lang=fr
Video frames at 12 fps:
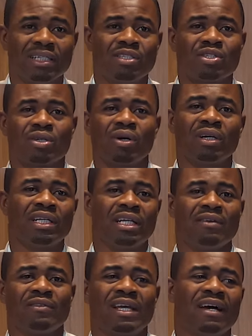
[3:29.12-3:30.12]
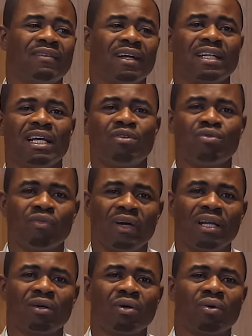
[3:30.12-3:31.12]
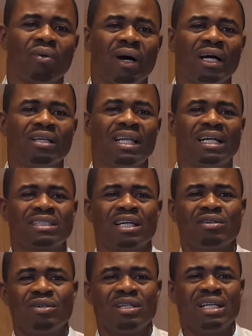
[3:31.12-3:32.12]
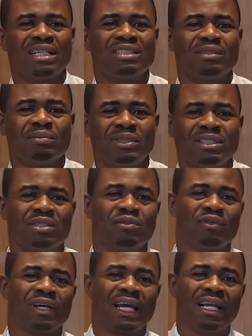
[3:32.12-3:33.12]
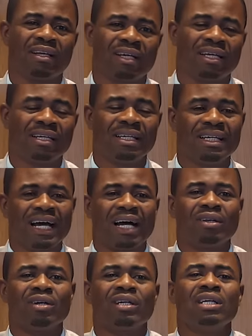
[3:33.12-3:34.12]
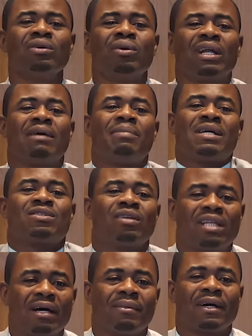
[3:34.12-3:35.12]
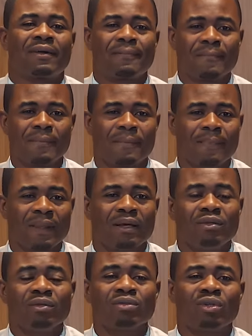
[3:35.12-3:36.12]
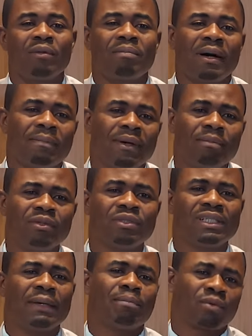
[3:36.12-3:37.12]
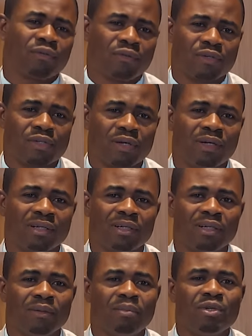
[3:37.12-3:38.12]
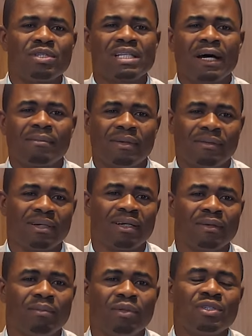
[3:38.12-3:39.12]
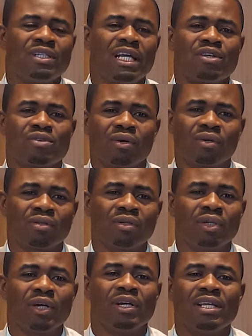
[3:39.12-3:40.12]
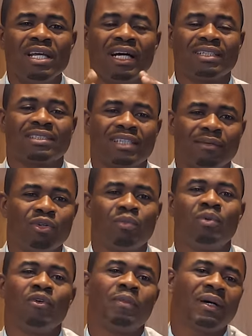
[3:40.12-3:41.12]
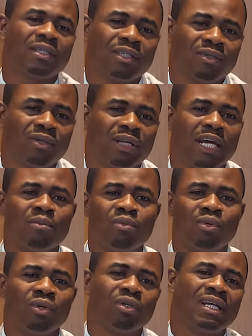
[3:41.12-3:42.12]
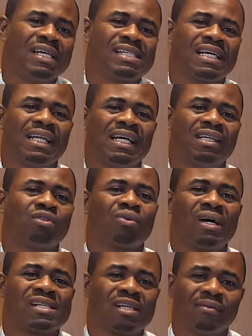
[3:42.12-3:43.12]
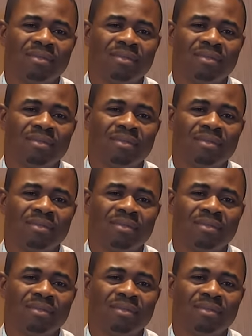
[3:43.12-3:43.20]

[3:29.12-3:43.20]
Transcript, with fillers: Il sort, il revient avec des nouvelles que quoi, il a entendu une entreprise qui veut quelqu'un, alors qu'il ne connaît personne là-bas. Donc ton papa plus tes professeurs, plus ta maman, plus tes oncles réunis ensemble ne peuvent pas te donner un boulot d'un salaire de 300